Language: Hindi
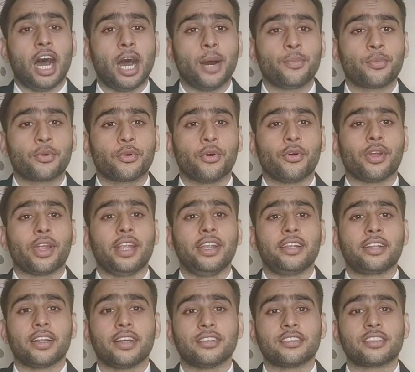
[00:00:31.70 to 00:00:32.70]
आपको
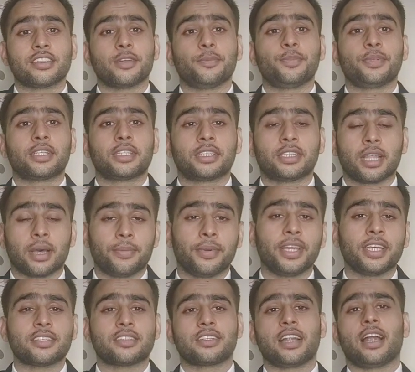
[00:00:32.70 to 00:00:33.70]
इंटर्नशिप
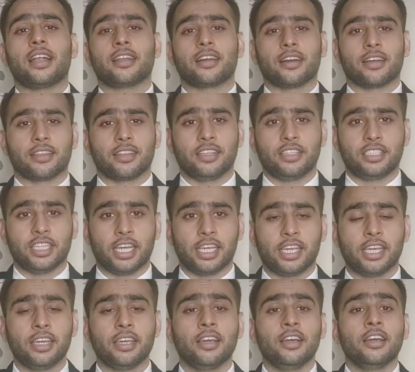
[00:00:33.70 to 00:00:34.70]
तभी स्टार्ट करनी
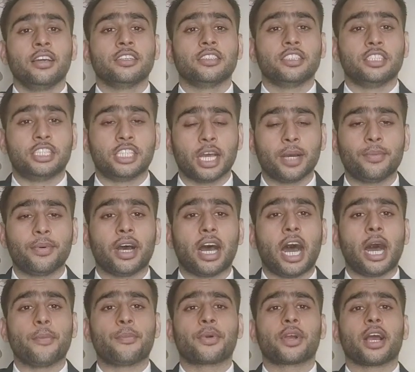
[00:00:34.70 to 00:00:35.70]
चाहिए जब
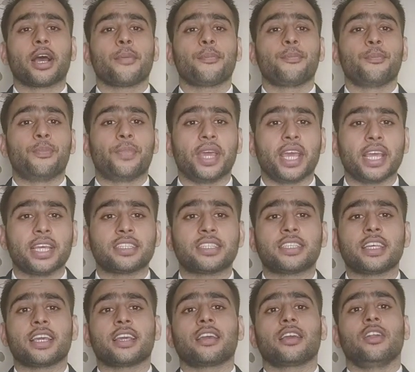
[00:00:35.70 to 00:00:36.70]
आपका
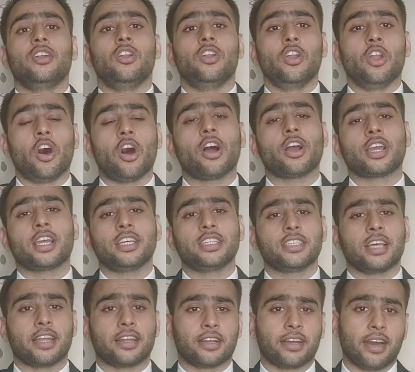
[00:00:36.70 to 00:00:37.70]
बेसिक लॉ की
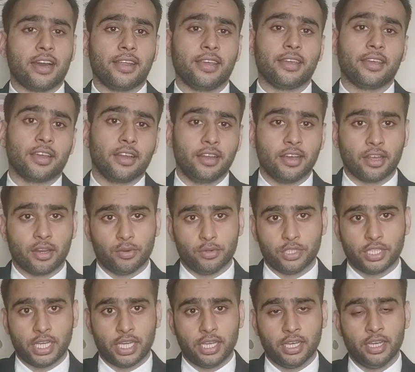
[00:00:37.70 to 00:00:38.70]
जानकारी क्लियर
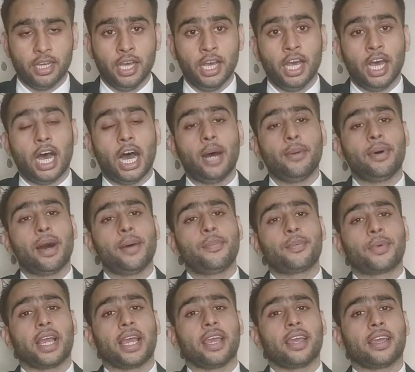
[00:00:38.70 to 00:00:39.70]
हो जाए अब
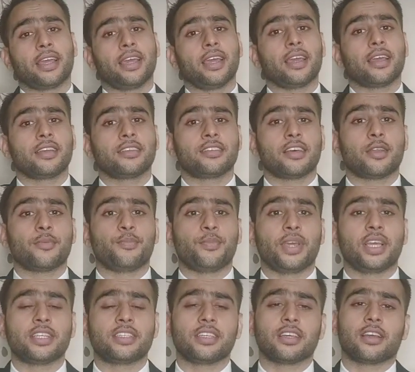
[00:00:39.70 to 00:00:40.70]
आप कहेंगे कि सर
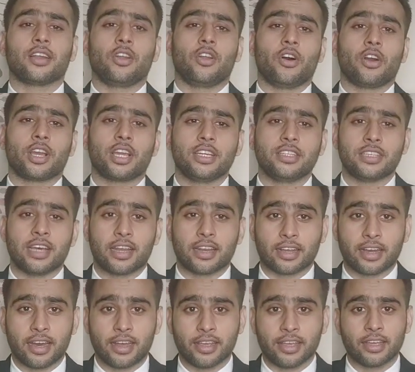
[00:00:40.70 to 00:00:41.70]
बेसिक लॉ की
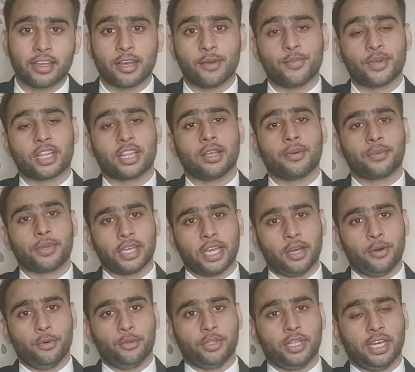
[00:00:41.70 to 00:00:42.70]
जानकारी का मतलब
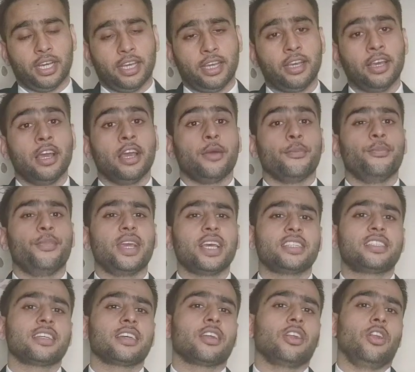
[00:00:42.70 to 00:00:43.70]
क्या होता है
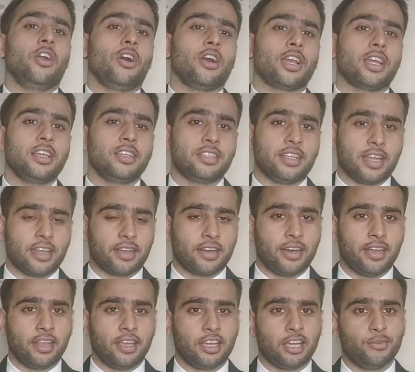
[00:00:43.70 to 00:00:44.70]
बेसिक लॉ की
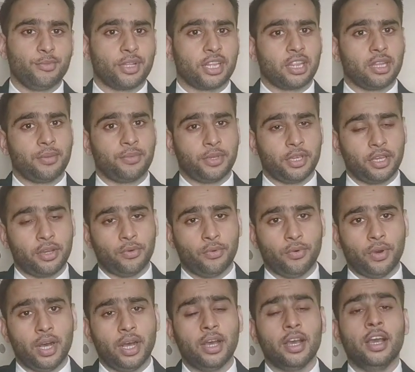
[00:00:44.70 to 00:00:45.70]
जानकारी का मतलब यह
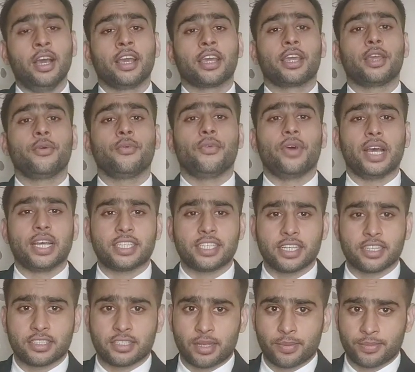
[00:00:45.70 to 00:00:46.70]
हुआ कि
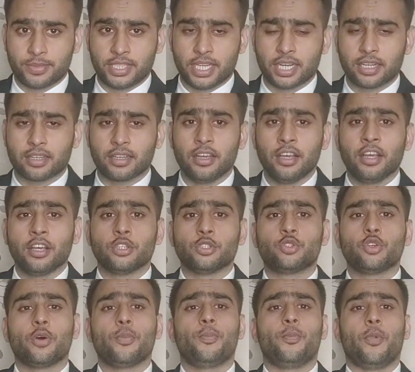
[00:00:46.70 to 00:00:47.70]
वैसे सब्जेक्ट
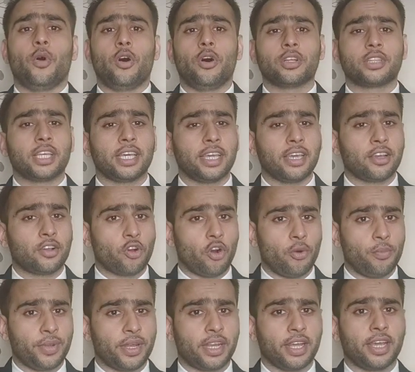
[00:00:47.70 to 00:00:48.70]
जो बहुत ही
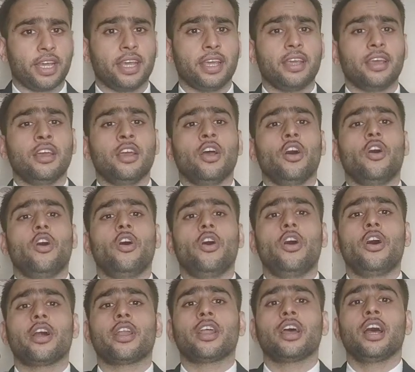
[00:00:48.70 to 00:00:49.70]
कॉमन है
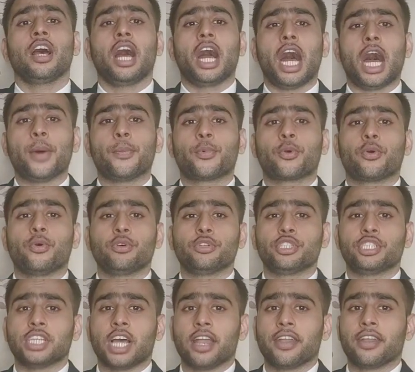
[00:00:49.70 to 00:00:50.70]
और आपको
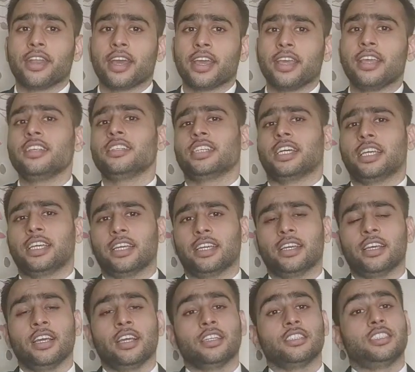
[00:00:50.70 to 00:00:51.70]
जानना ही
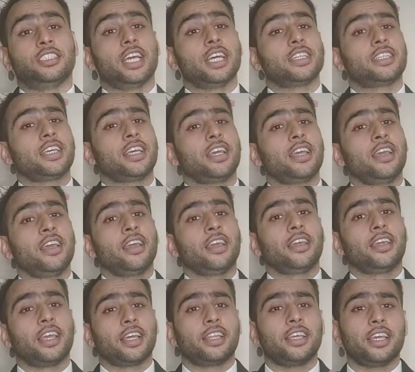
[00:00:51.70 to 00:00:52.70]
चाहिए जैसे
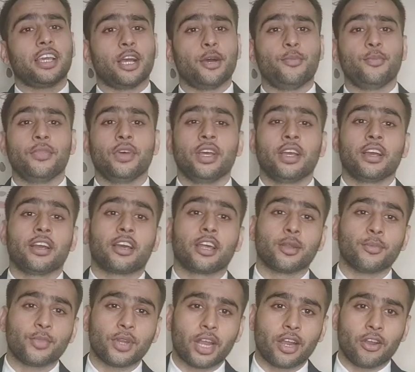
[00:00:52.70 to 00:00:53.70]
यदि हम
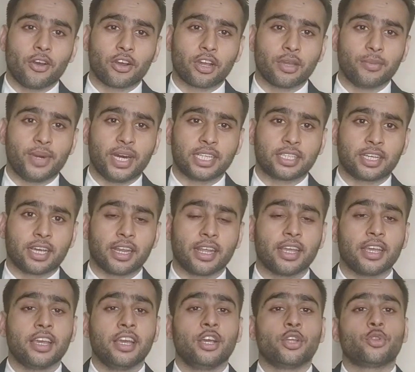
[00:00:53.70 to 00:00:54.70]
क्रिमिनल लॉ की बात
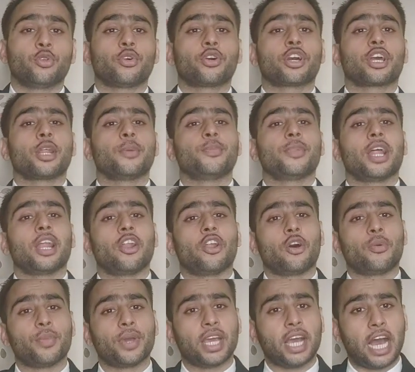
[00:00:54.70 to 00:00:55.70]
करें तो क्रिमिनल
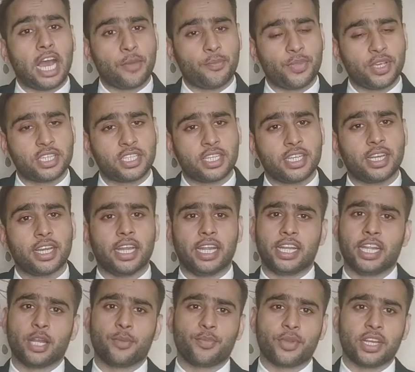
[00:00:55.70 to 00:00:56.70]
लॉ में आईपीसी
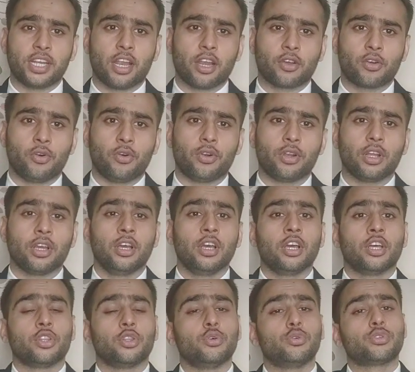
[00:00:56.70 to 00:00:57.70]
इंडियन पीनल कोड
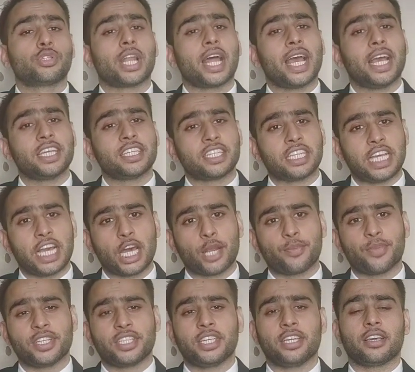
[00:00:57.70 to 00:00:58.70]
दूसरा है
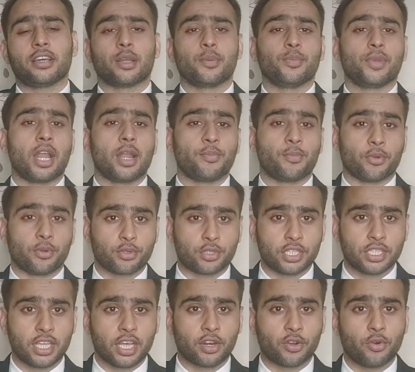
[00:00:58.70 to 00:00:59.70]
सीआरपीसी क्रिमिनल
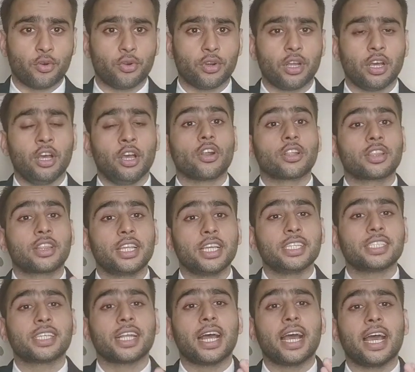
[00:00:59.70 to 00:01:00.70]
प्रोसीजर कोड और
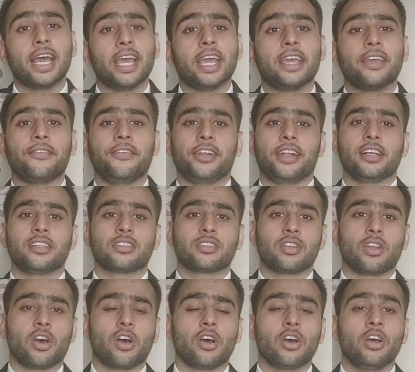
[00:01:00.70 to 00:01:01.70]
तीसरा है
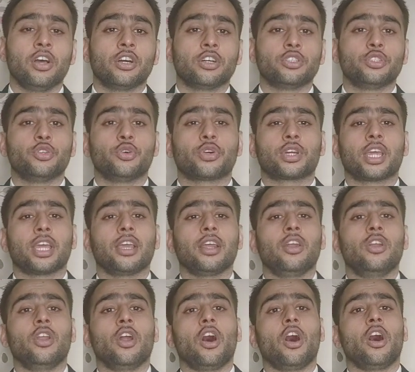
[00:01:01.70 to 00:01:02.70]
एविडेंस लॉ जो कि
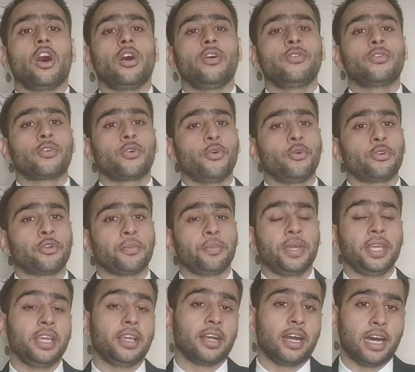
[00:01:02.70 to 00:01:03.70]
लॉ ऑफ कोर्ट
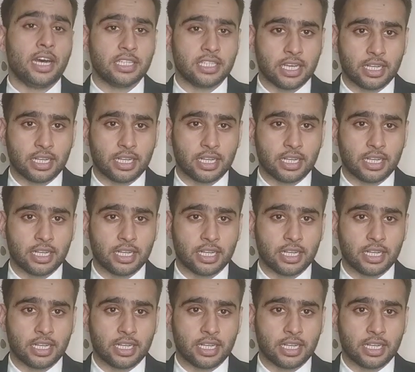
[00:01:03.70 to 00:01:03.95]
भी कहा